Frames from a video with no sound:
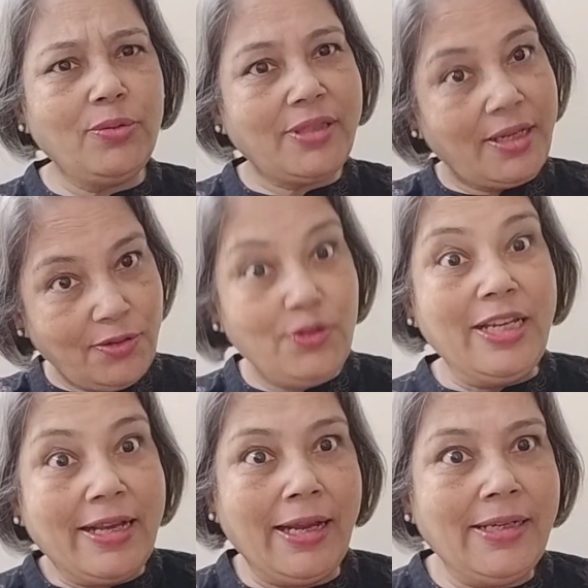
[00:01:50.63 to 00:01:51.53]
होता है ना वो
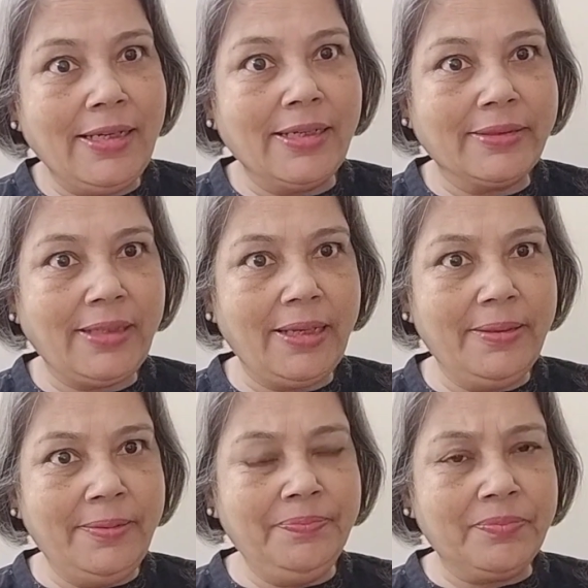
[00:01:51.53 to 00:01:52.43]
निकालने
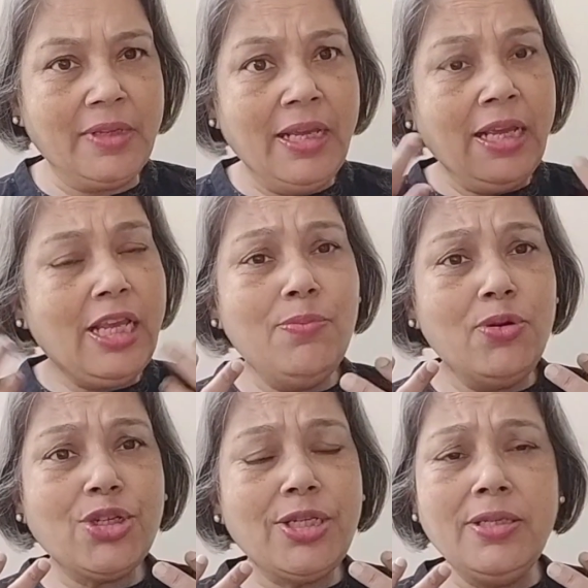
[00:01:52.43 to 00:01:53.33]
लगता है
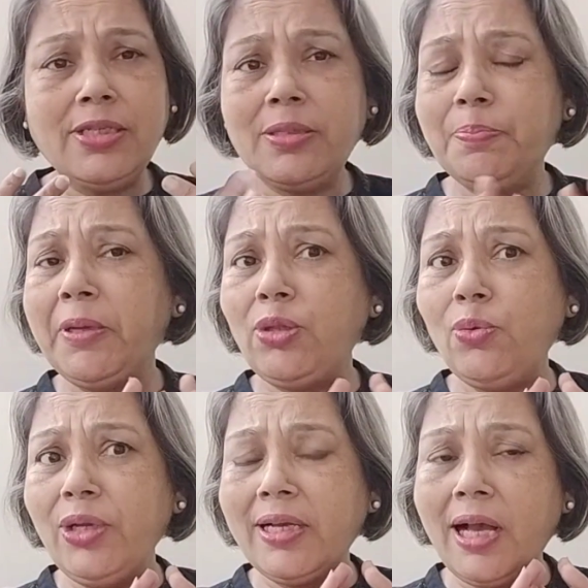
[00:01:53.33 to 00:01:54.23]
इमोशंस पे तो
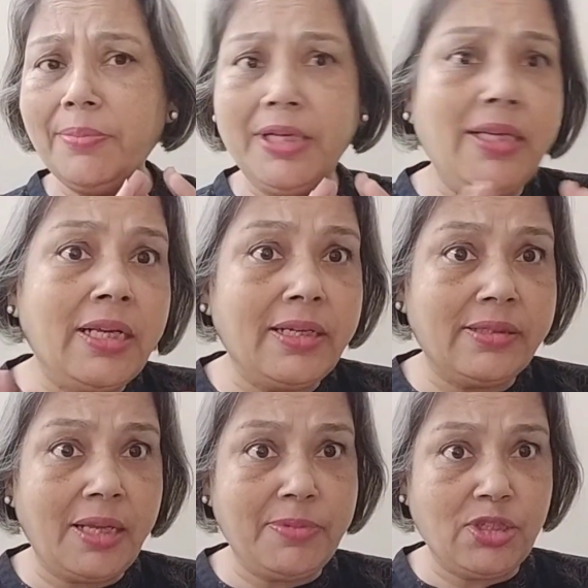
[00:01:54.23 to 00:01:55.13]
कोई काम ही नहीं
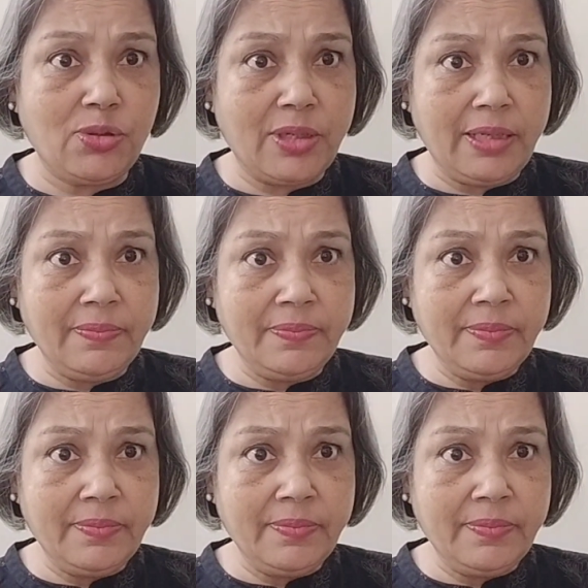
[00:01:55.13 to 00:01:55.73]
करता है बच्चों के